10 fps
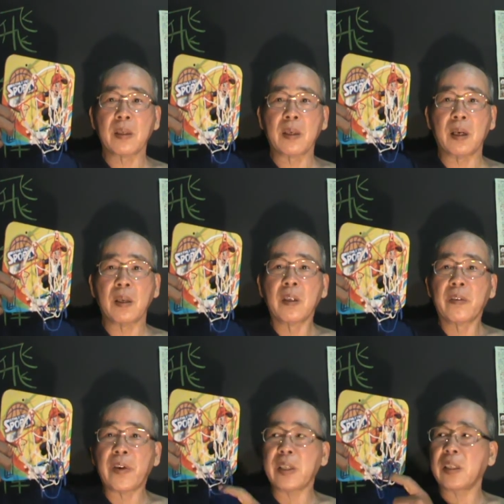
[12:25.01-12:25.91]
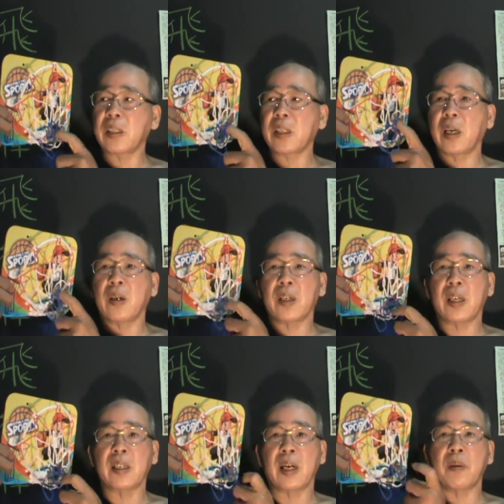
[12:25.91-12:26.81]
啊，反应的时
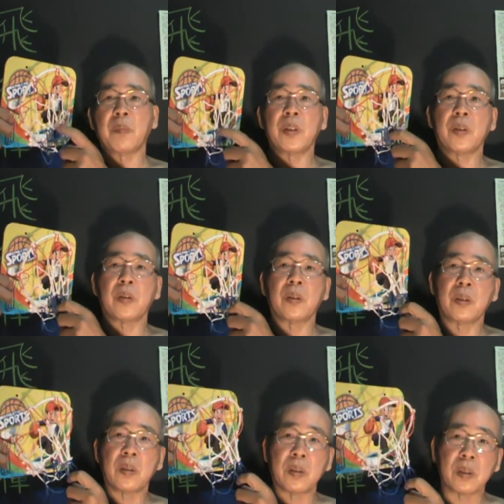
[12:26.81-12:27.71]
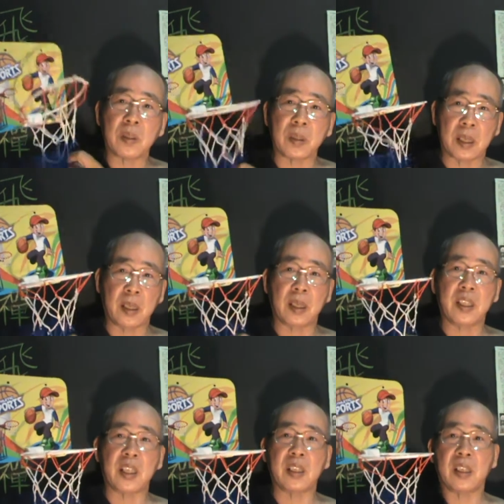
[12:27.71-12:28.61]
候，OK，那我们就可能
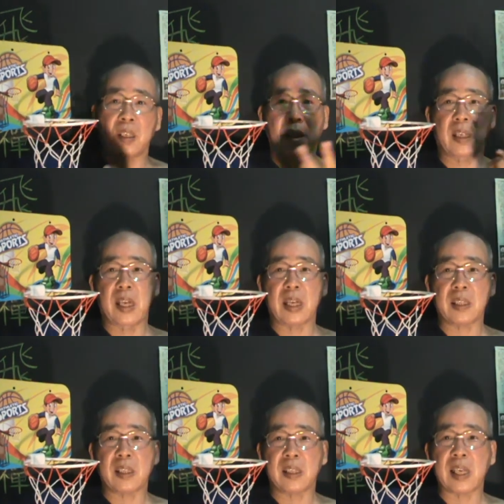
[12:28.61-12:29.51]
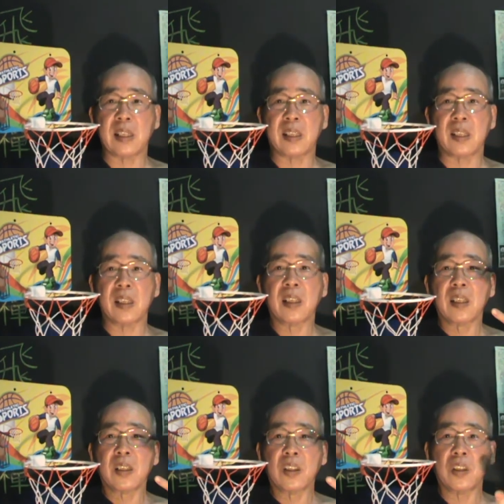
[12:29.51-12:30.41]
限制两次三次，
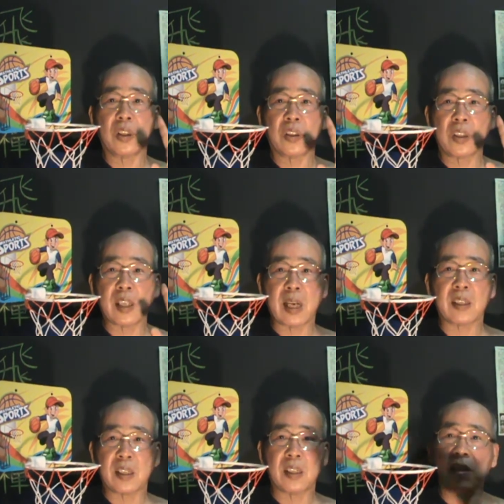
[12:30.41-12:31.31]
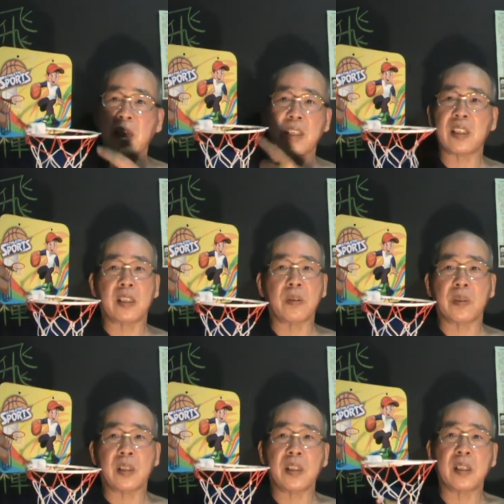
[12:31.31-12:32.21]
你就丧失再使用
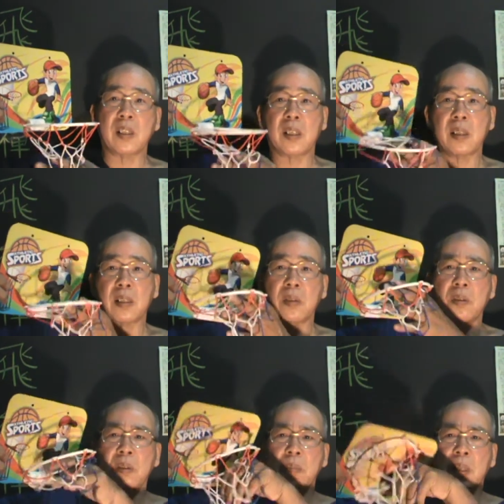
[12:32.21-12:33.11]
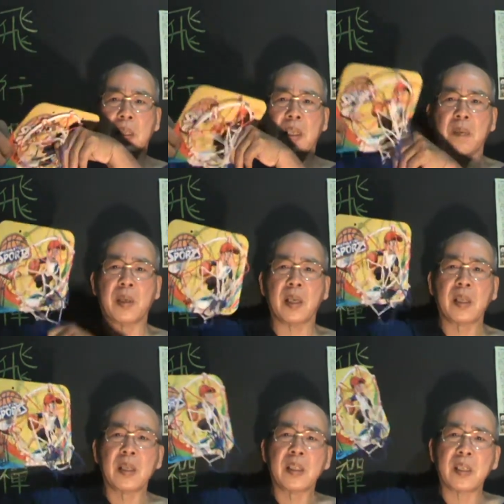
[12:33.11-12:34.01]
的资格，就这么简单嘛。
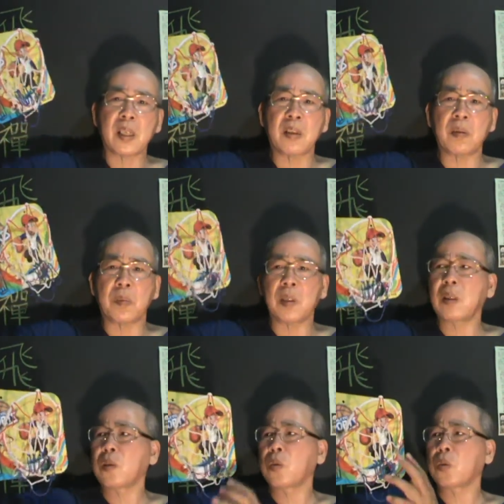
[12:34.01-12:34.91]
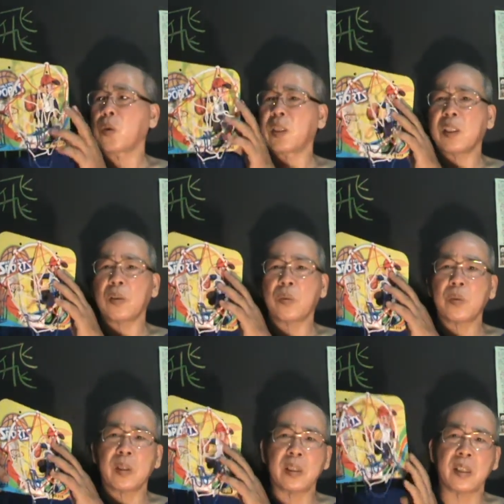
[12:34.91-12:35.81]
这跟我们图书馆借
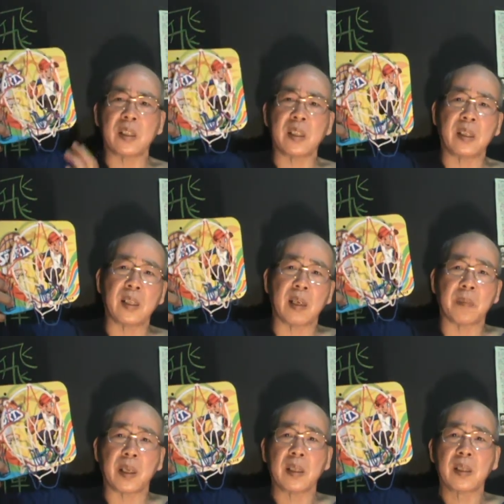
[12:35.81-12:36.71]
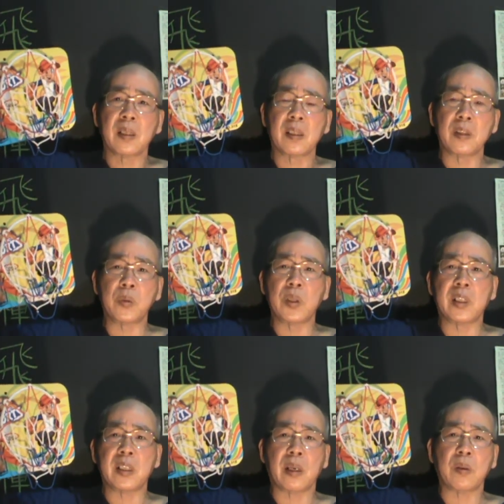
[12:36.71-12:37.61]
书情形一样嘛，你逾
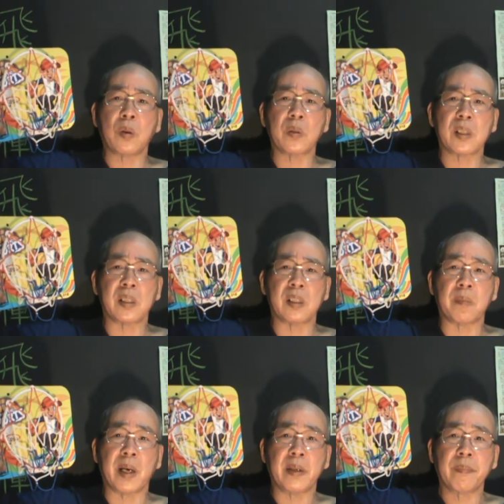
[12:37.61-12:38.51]
期他会通知你嘛，